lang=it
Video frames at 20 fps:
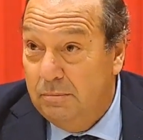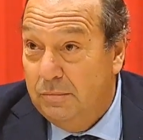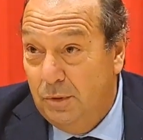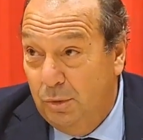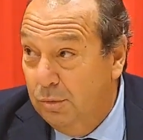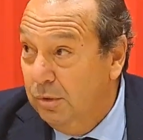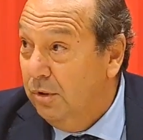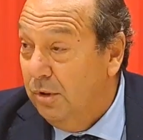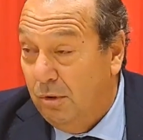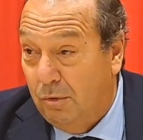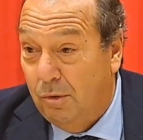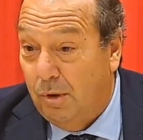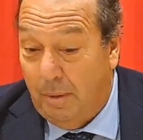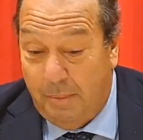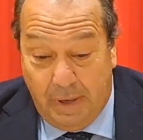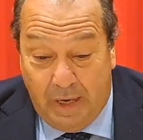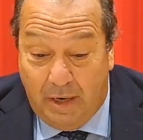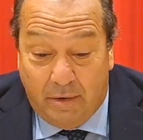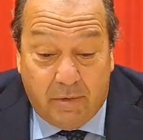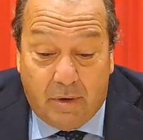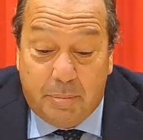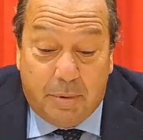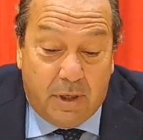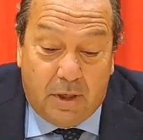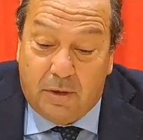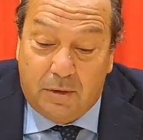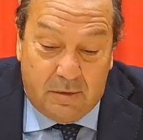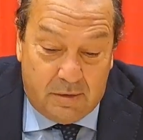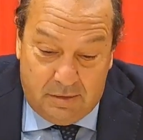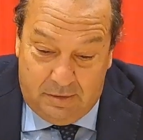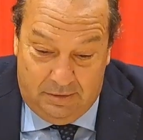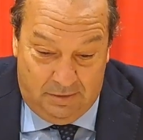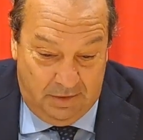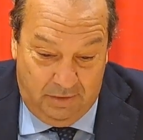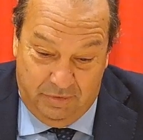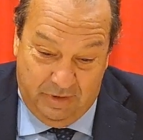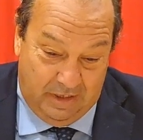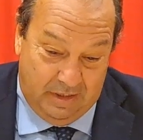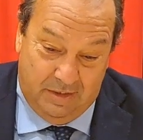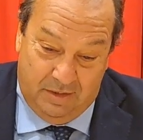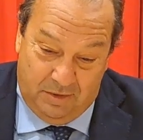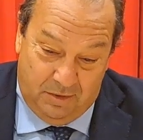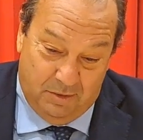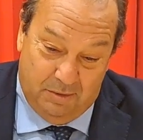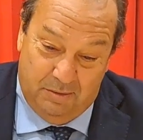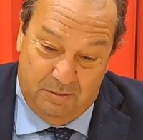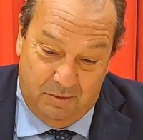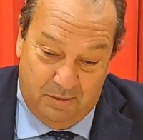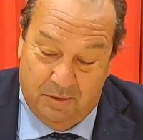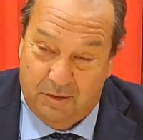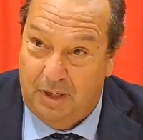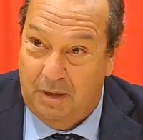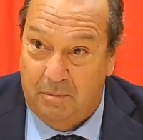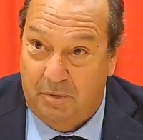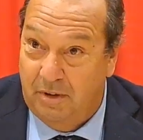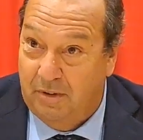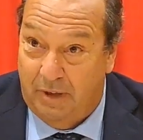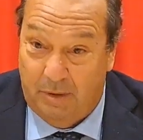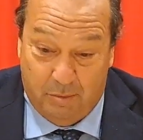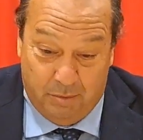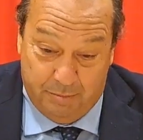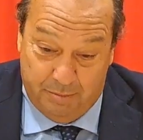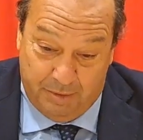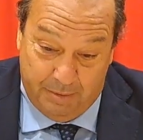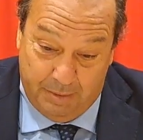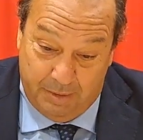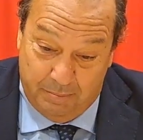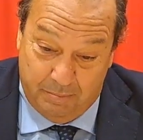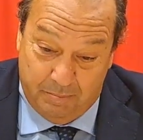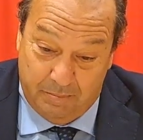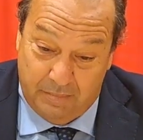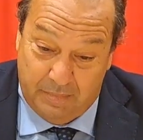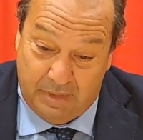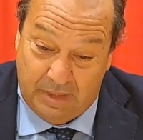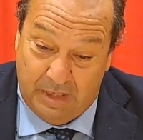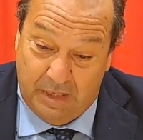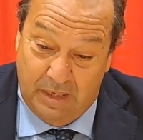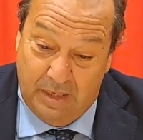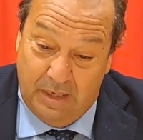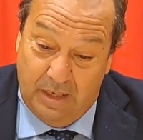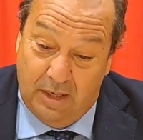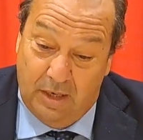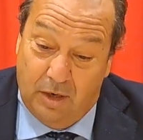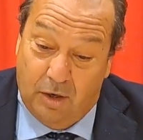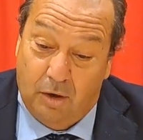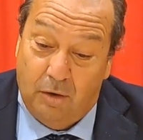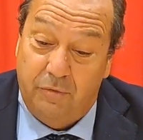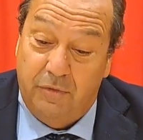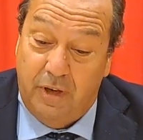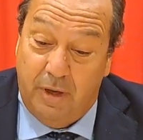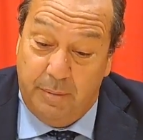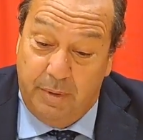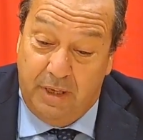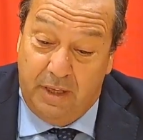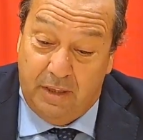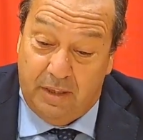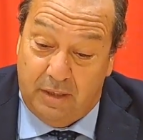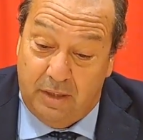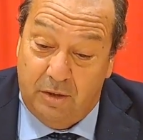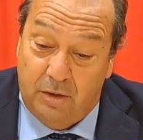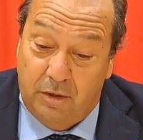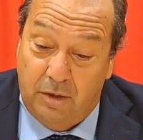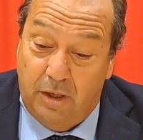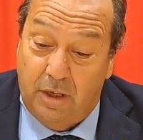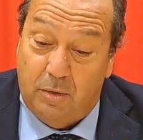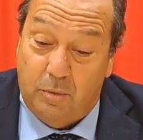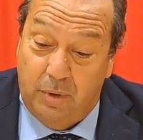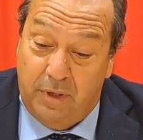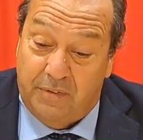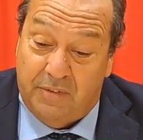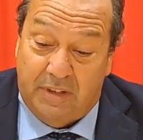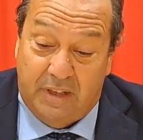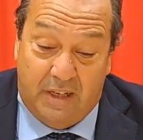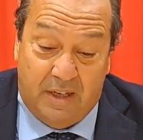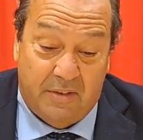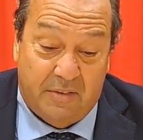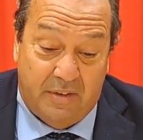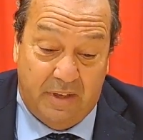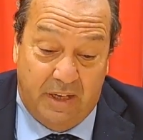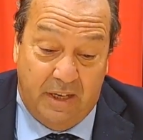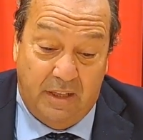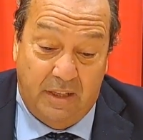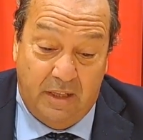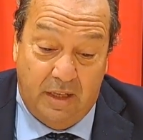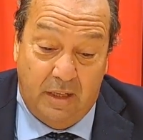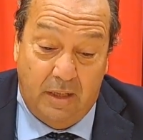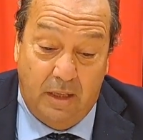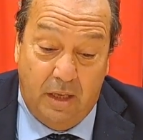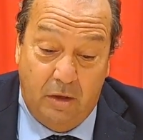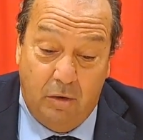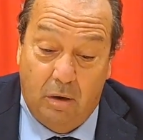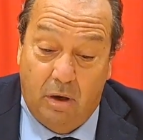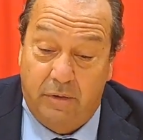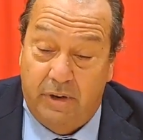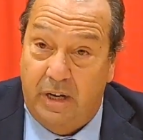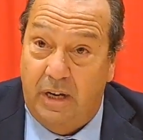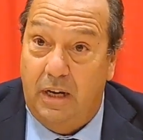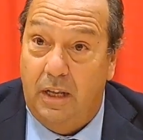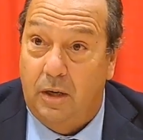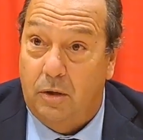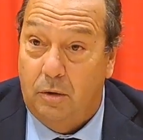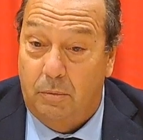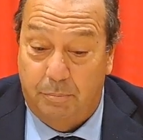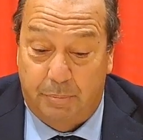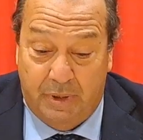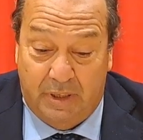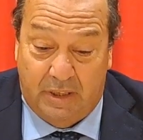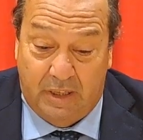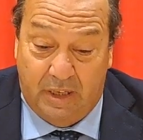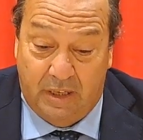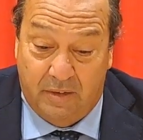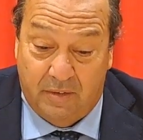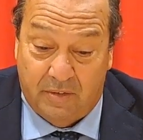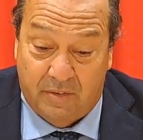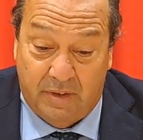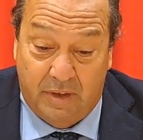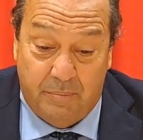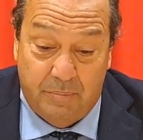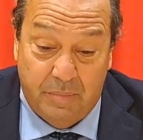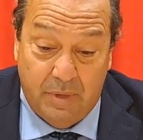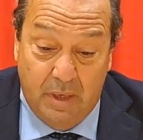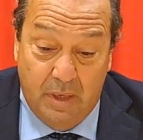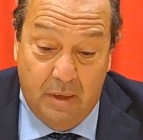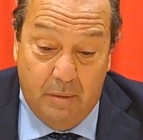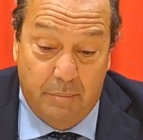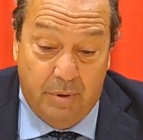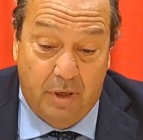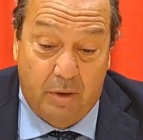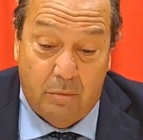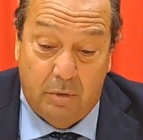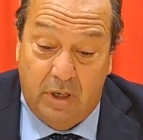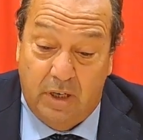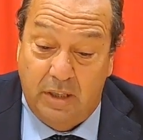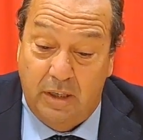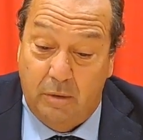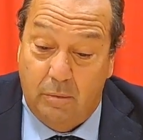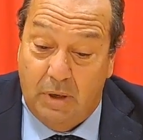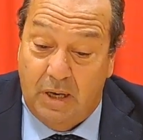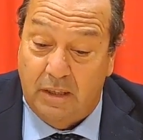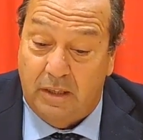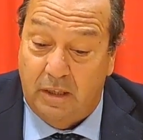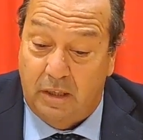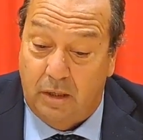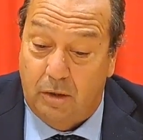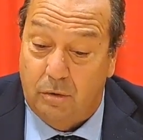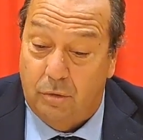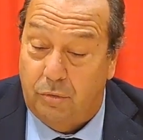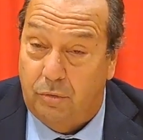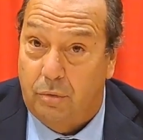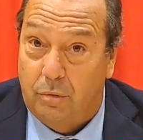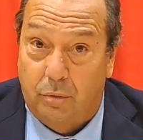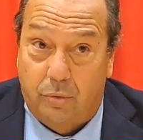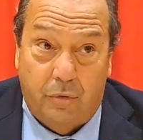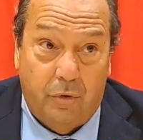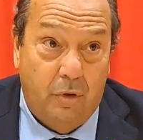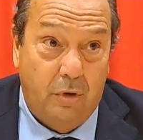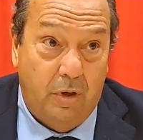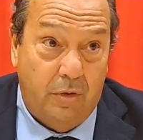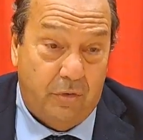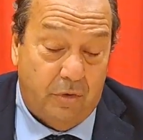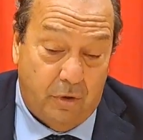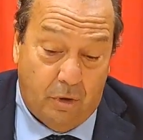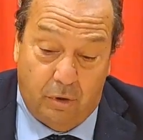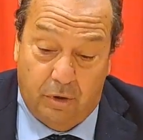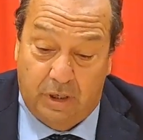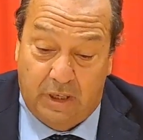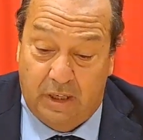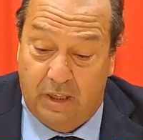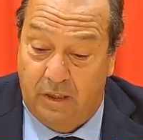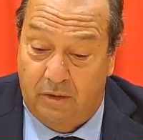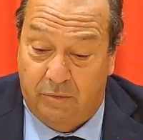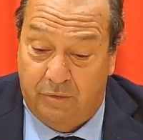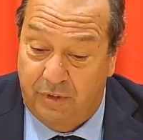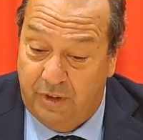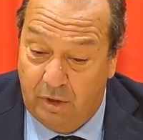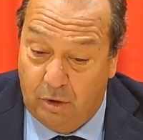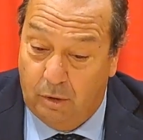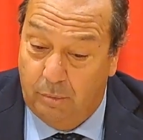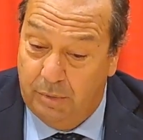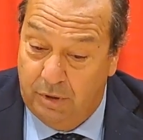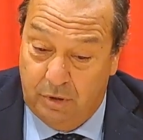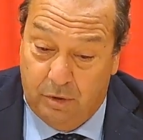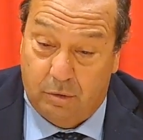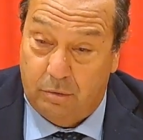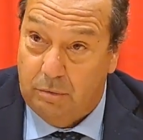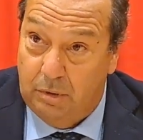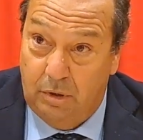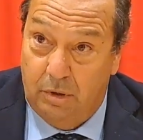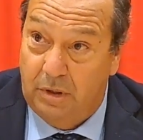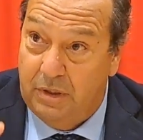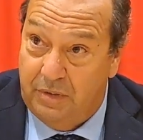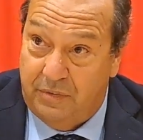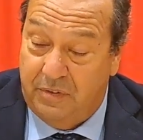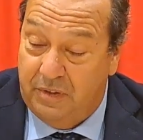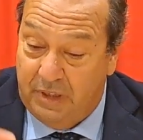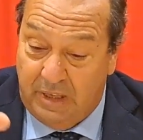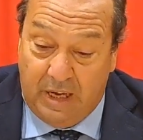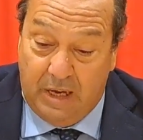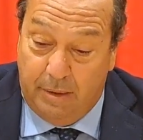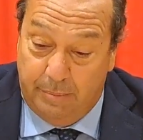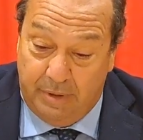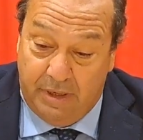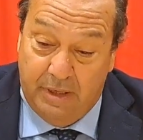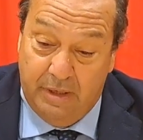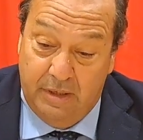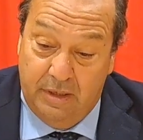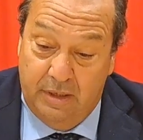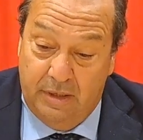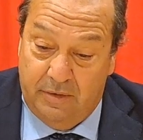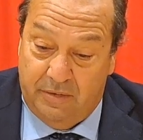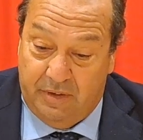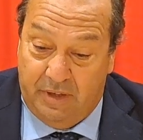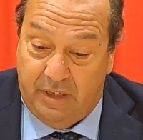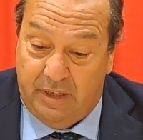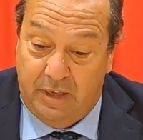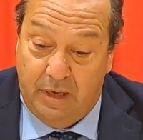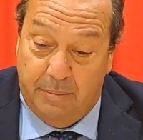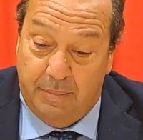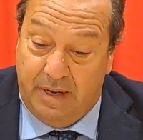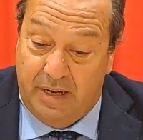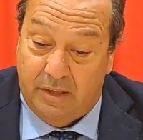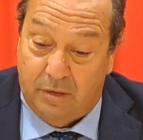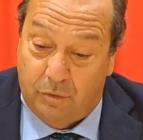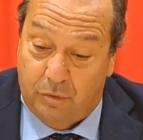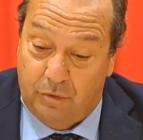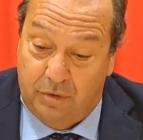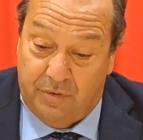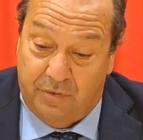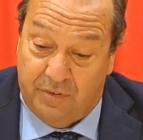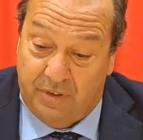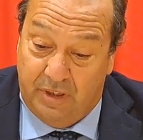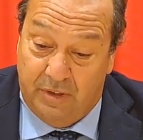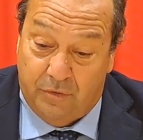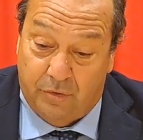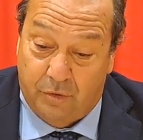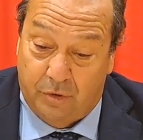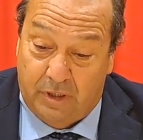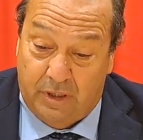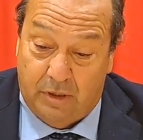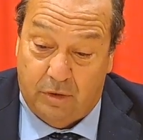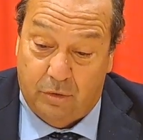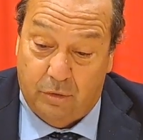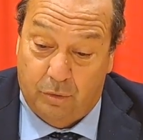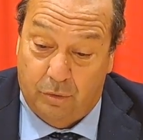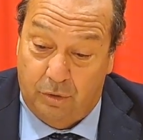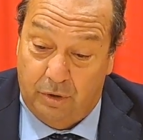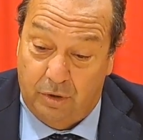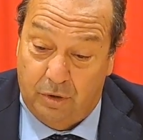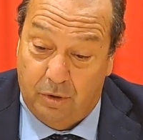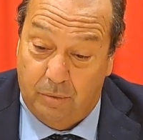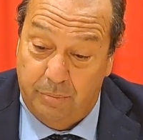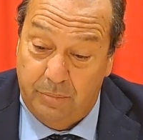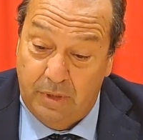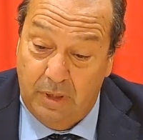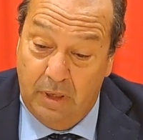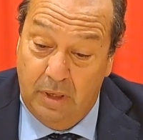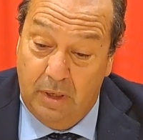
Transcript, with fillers: Lui non lo amava, però eh, di fatto lo chiamavamo Mimì. Ovviamente non è questa la sede, né io avrei le competenze per un'adeguata ricostruzione storica del fenomeno, quello che si chiama si è chiamato dissenso cattolico.